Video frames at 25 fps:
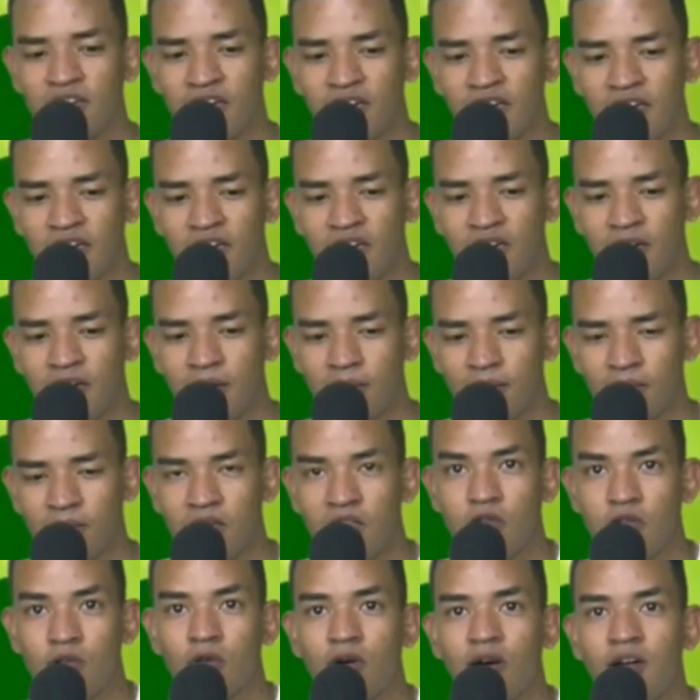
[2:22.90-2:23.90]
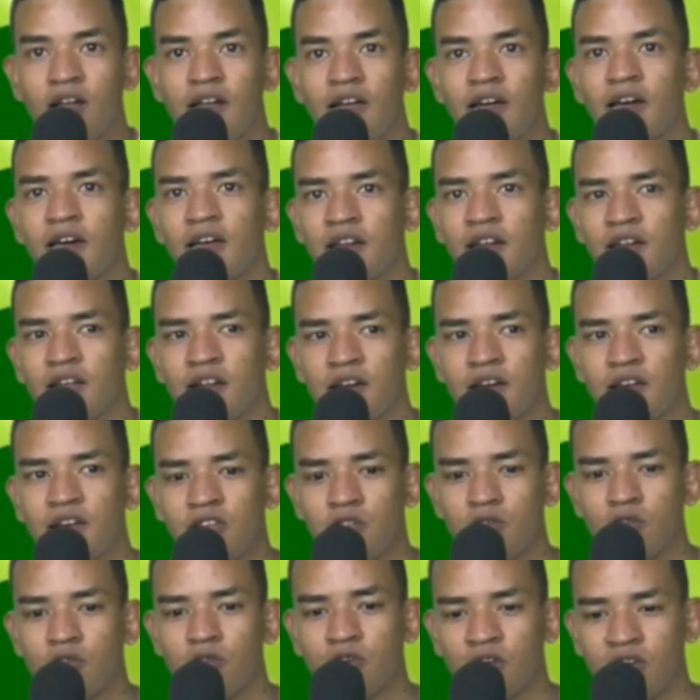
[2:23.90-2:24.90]
de que escoja la carrera
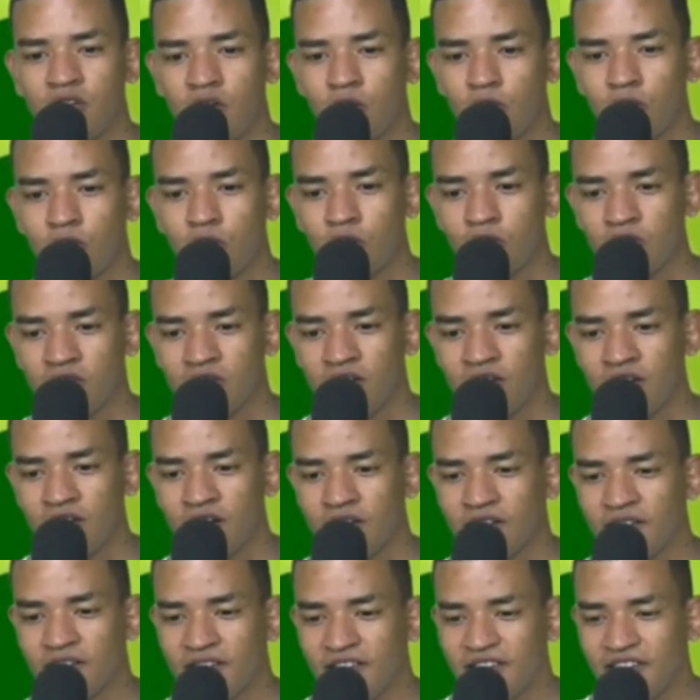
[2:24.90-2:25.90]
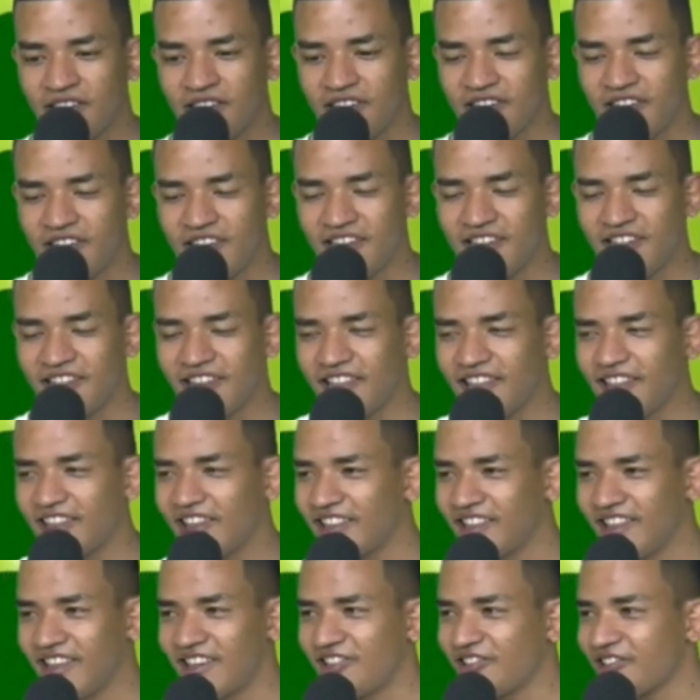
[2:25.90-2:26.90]
que yo quiero cursar y
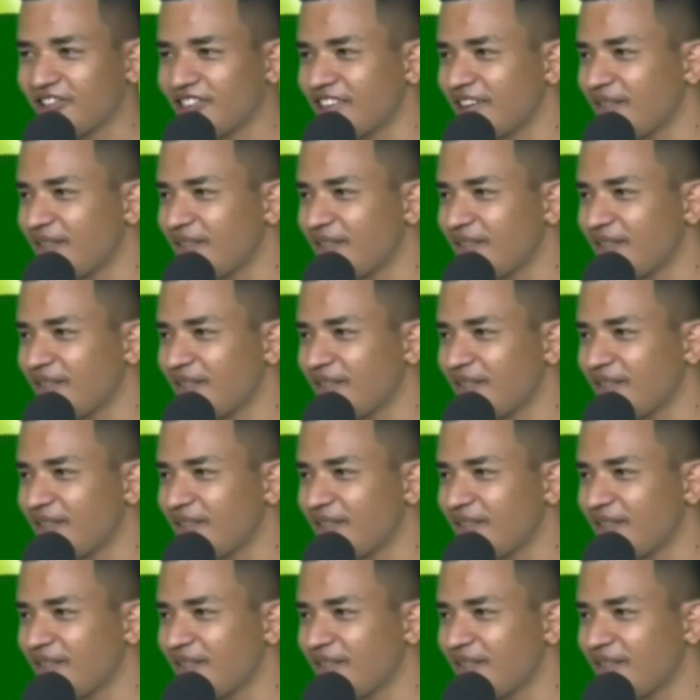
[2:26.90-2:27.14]
desde niño